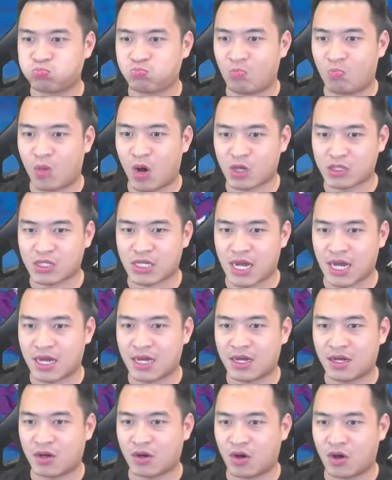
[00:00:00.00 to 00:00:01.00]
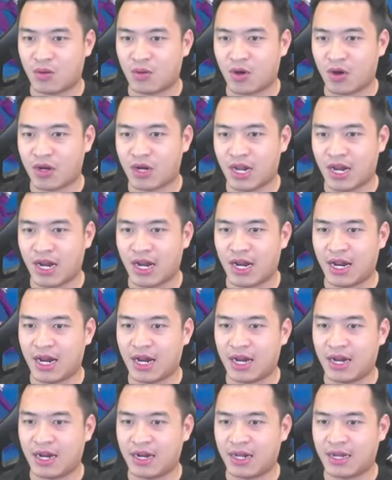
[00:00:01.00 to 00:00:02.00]
Boss à? Có boss.
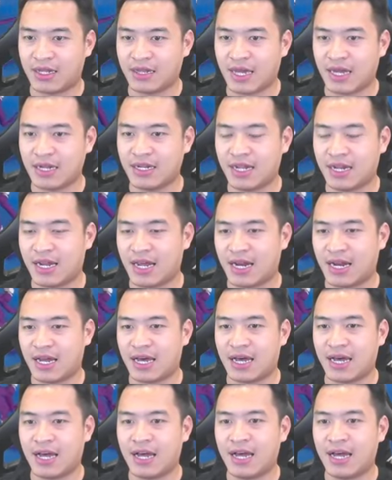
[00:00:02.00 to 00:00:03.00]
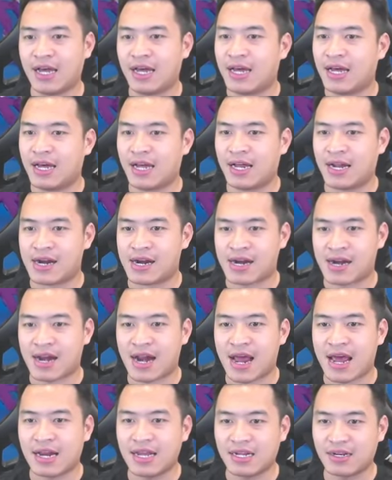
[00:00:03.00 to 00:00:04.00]
Đây. Thanh niên này là
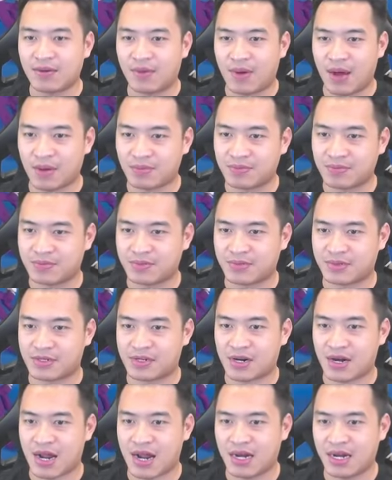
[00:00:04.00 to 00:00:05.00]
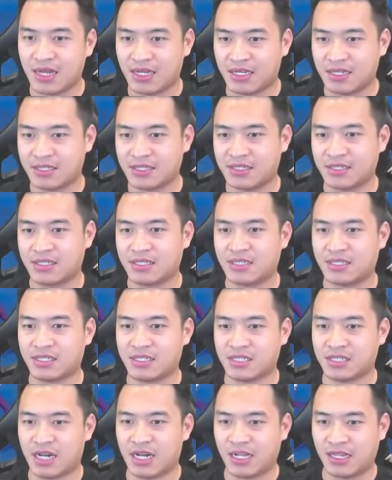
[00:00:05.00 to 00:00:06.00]
Raditz đúng không? Raditz.
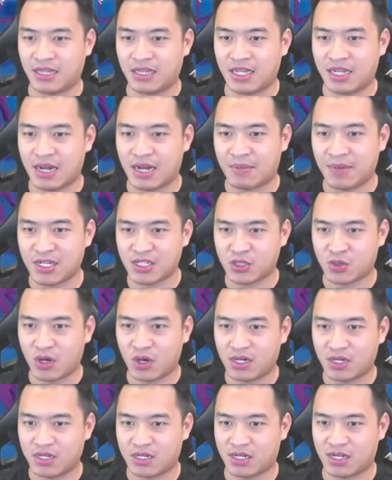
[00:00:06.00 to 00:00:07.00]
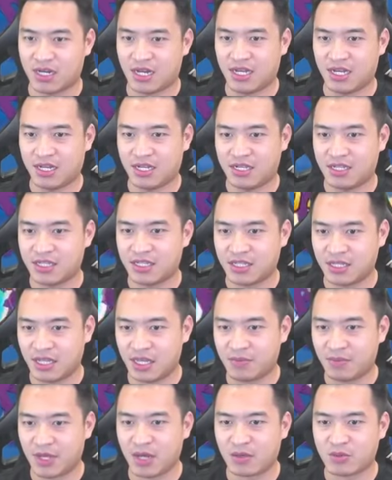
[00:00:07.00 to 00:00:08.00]
Từ anh tinh 5x xuống. Đấy.
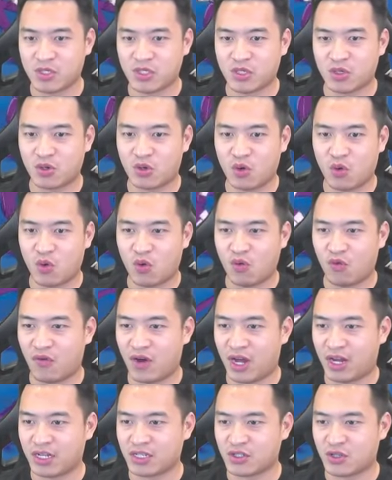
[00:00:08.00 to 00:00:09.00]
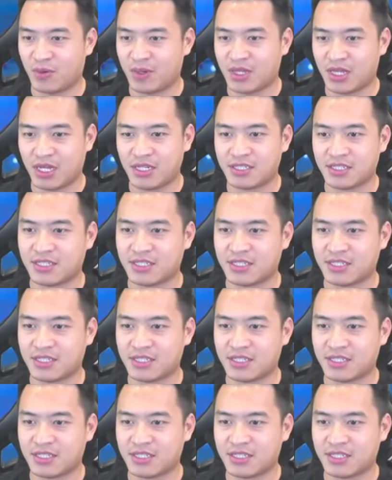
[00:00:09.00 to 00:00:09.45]
Tìm kiếm Sunku về để giúp anh tinh.